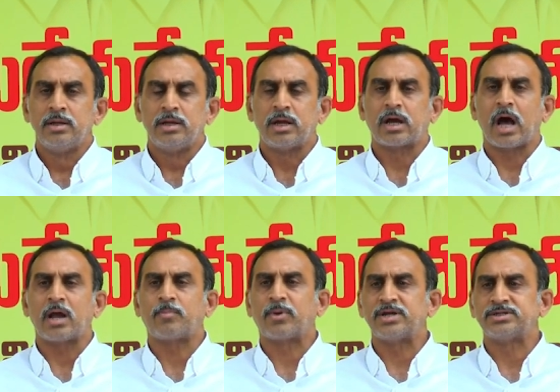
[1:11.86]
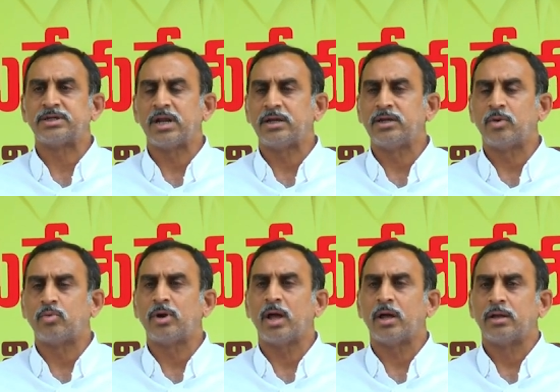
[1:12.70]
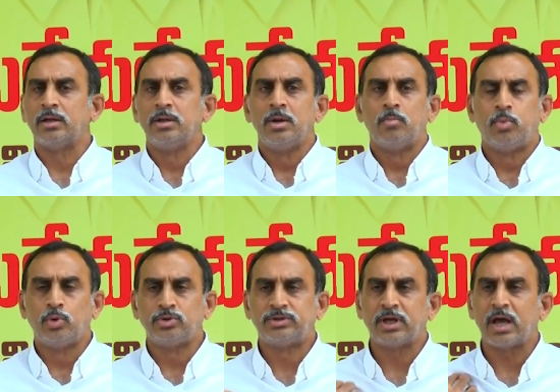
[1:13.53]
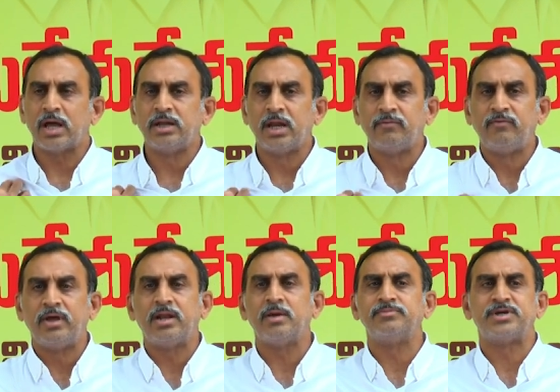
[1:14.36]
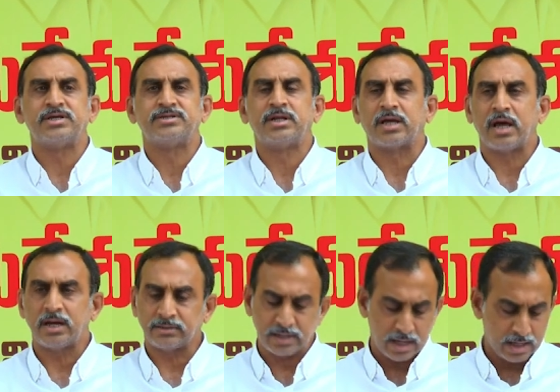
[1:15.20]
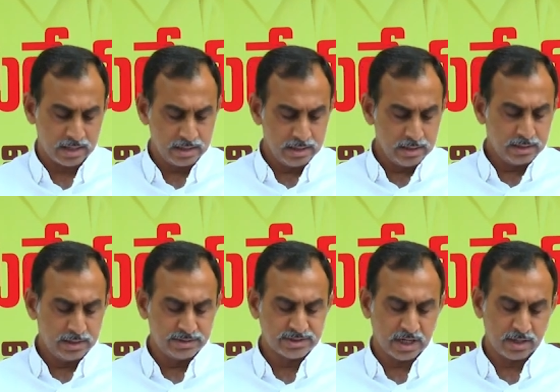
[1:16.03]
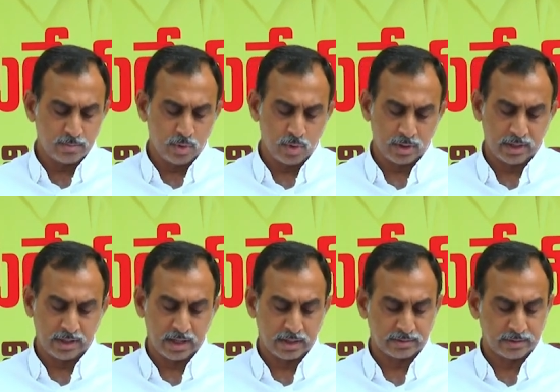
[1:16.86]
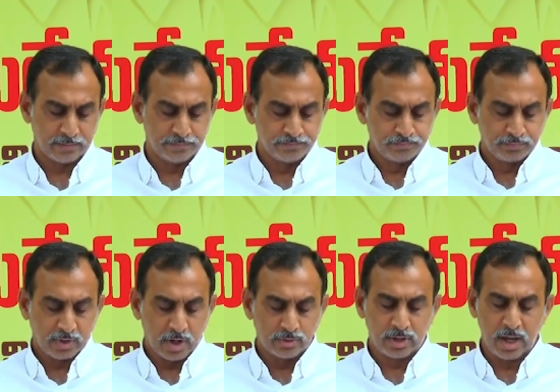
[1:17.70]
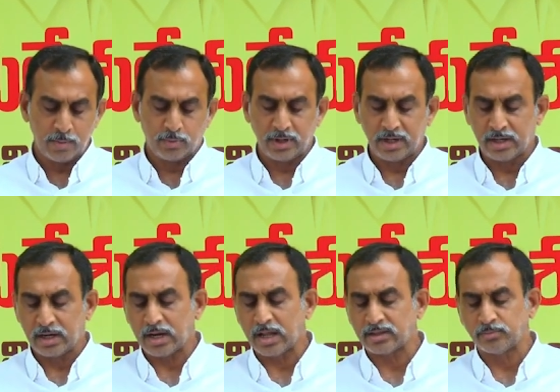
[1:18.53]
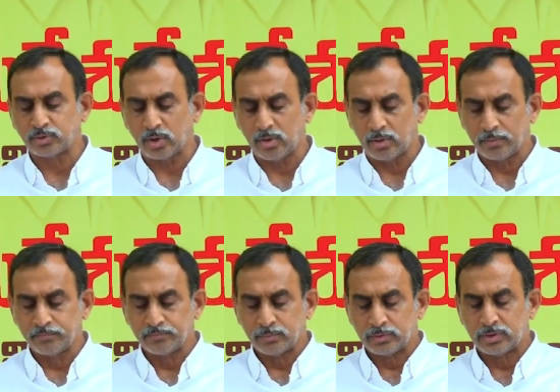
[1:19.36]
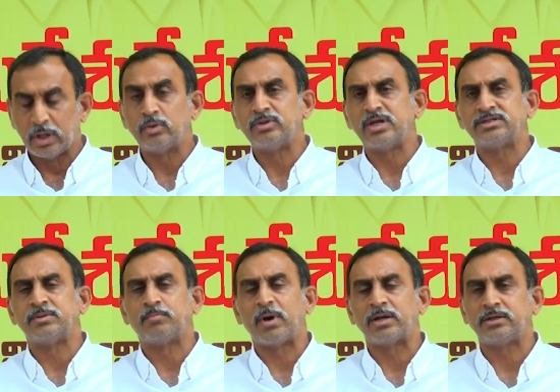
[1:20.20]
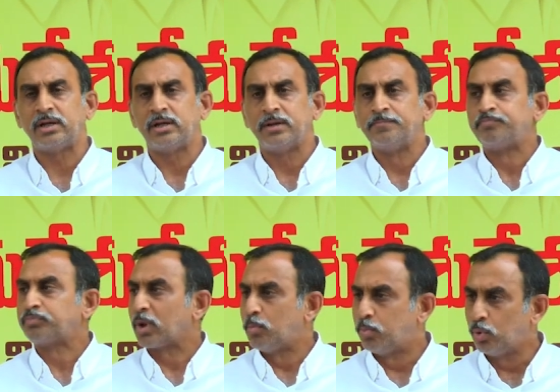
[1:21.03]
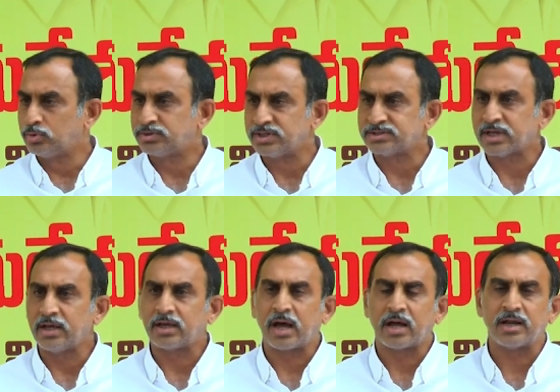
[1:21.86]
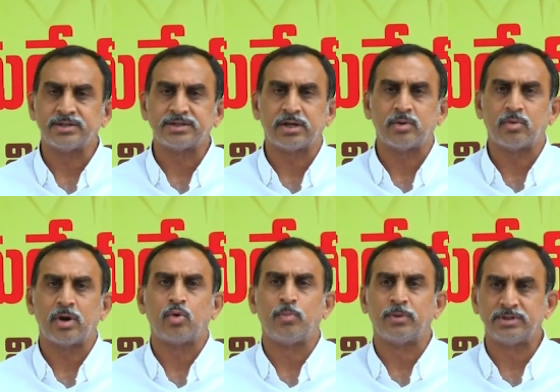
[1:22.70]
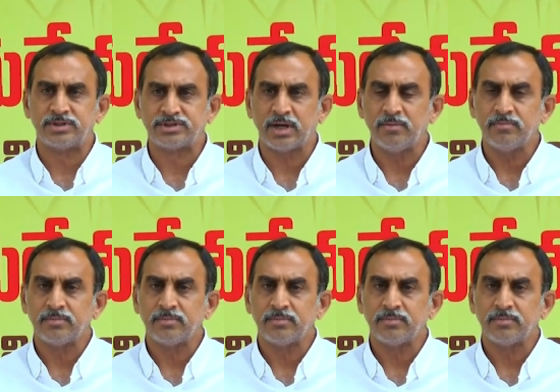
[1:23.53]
ఈ కార్పొరేషన్లన్నీ కూడా పూర్తిగా నిర్వీర్యం చేసిన ఘనత ఈ జగన్మోహన్ రెడ్డి గారిది అందుకే ఇప్పుడు ఈ నినాదంతో తెలుగుదేశం పార్టీ పూర్తి స్థాయి కార్యాచరణ కూడా రూపొందించాం